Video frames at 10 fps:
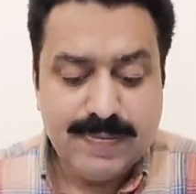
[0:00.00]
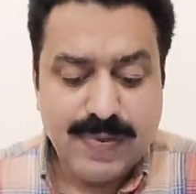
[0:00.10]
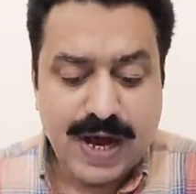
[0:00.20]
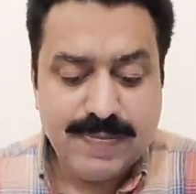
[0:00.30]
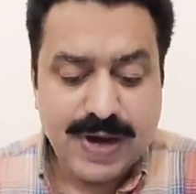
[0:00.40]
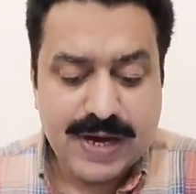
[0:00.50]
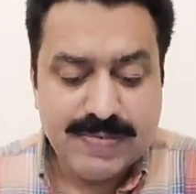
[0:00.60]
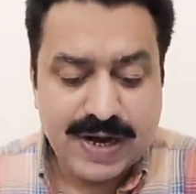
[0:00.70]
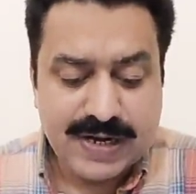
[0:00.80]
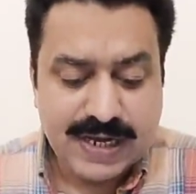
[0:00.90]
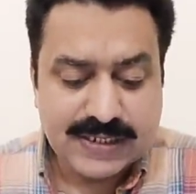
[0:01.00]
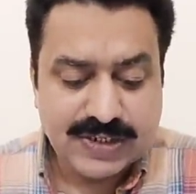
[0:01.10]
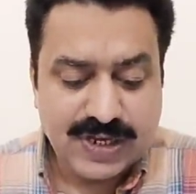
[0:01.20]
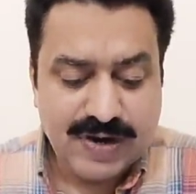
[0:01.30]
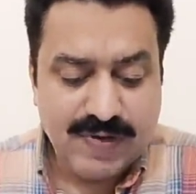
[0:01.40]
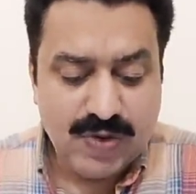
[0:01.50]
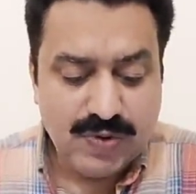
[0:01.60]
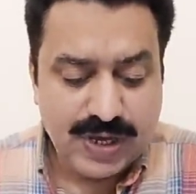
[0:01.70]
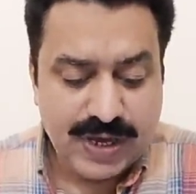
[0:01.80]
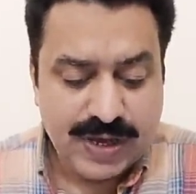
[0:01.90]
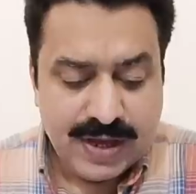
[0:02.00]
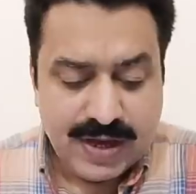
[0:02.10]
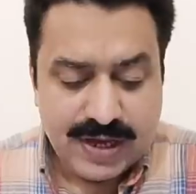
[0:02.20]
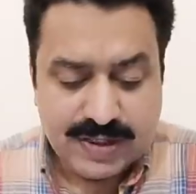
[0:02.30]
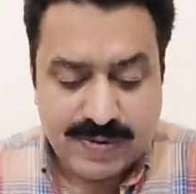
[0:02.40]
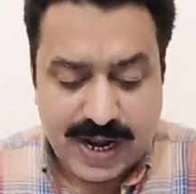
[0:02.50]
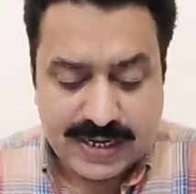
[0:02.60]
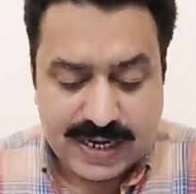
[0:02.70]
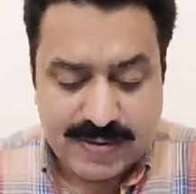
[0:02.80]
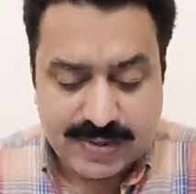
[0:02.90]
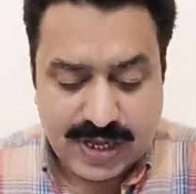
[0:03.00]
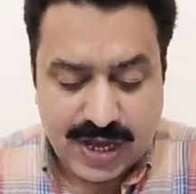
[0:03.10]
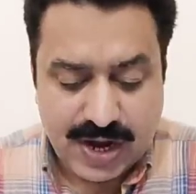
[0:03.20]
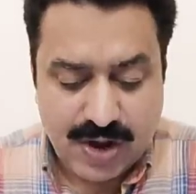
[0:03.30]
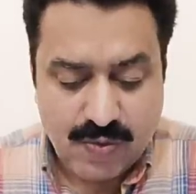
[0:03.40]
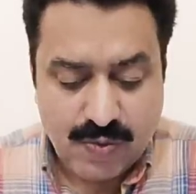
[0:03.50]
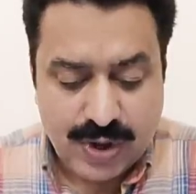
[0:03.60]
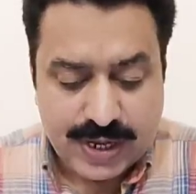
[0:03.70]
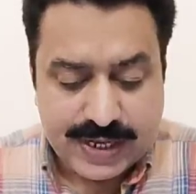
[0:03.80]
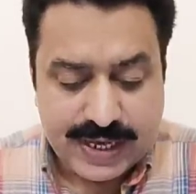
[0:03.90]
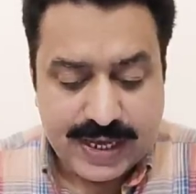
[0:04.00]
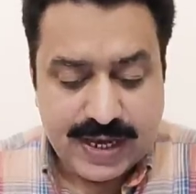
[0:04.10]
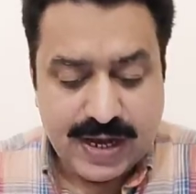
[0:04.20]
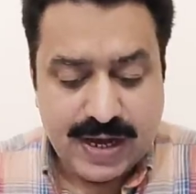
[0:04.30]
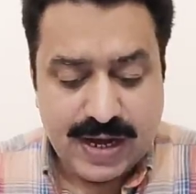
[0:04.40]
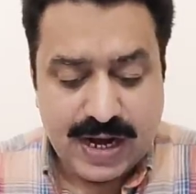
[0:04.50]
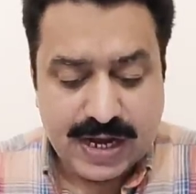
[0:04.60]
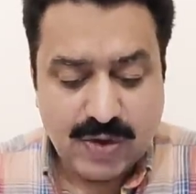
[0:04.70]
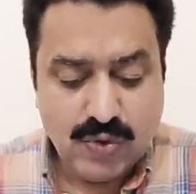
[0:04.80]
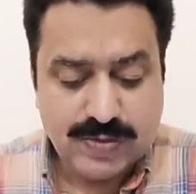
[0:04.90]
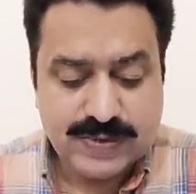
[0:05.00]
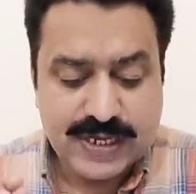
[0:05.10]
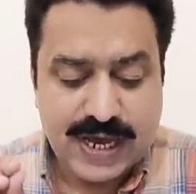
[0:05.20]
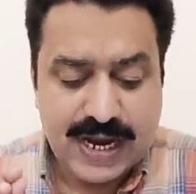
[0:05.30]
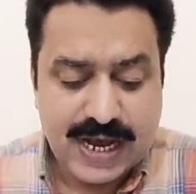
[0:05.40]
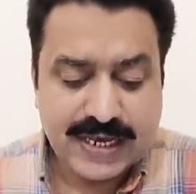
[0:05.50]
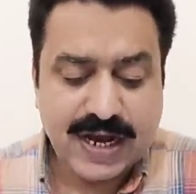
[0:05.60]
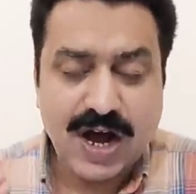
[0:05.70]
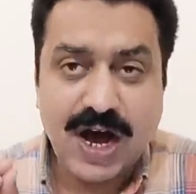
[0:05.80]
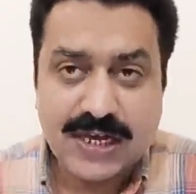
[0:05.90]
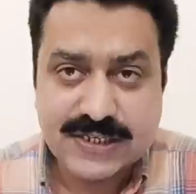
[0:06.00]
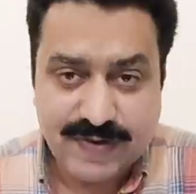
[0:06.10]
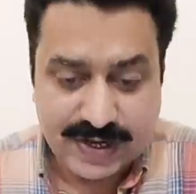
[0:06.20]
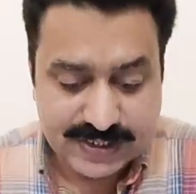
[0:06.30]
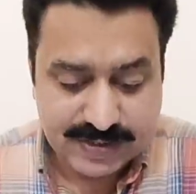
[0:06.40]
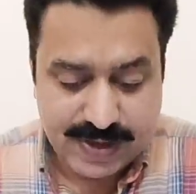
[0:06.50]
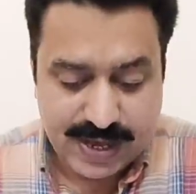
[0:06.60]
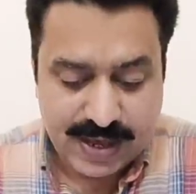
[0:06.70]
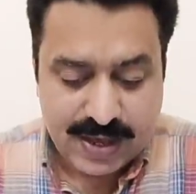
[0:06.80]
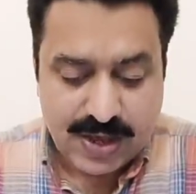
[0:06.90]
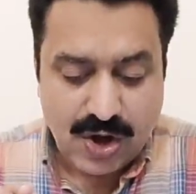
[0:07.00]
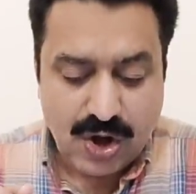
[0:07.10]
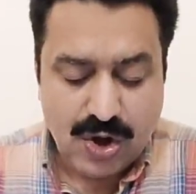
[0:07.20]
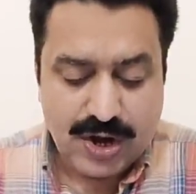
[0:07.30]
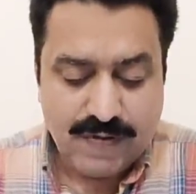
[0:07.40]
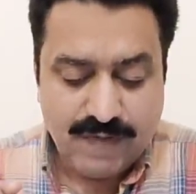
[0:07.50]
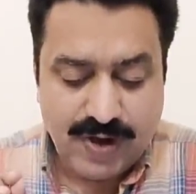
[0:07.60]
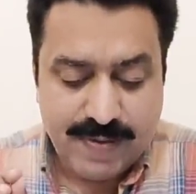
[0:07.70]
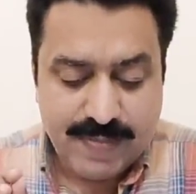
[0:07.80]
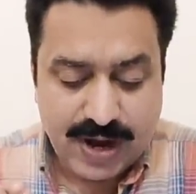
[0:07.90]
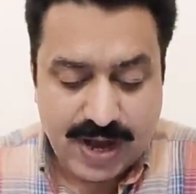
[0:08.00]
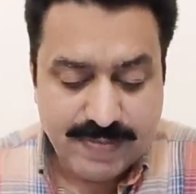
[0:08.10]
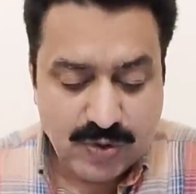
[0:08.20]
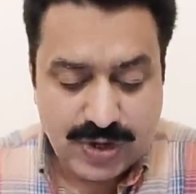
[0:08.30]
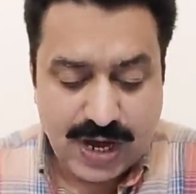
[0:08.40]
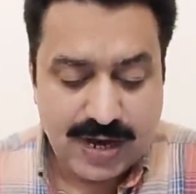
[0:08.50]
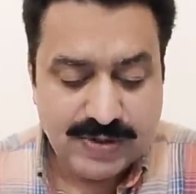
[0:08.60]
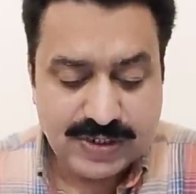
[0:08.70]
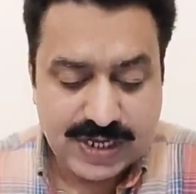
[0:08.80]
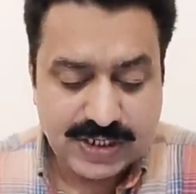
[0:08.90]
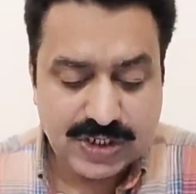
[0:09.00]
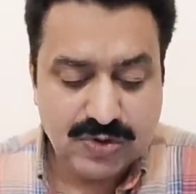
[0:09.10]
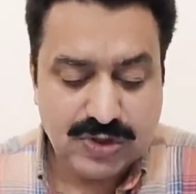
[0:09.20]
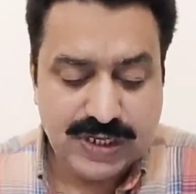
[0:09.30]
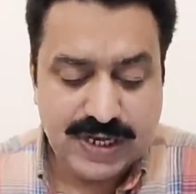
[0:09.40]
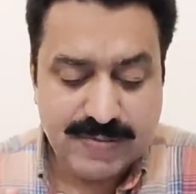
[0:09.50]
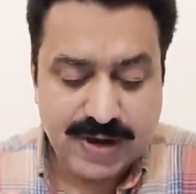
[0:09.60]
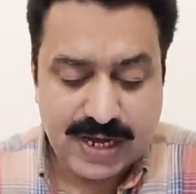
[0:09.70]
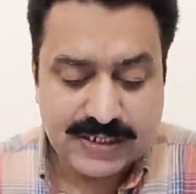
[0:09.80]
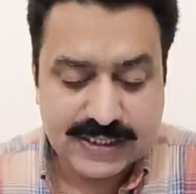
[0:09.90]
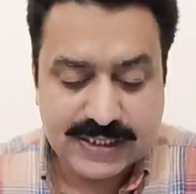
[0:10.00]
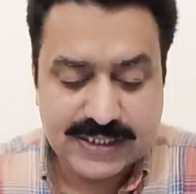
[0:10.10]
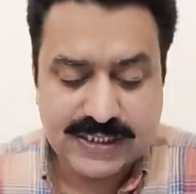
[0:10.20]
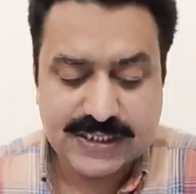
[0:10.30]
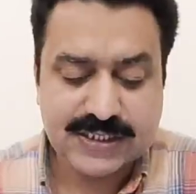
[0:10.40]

बार बार इमरान रियाज के चाहने वालों के इतमान के लिए बता रहा हूँ कि अल्लाह के हुक्म से अल्लाह की ख़ास हिफाजत में है और अफवाहें मकामी हो या आलमी सियासी और दीगर मकासद किसी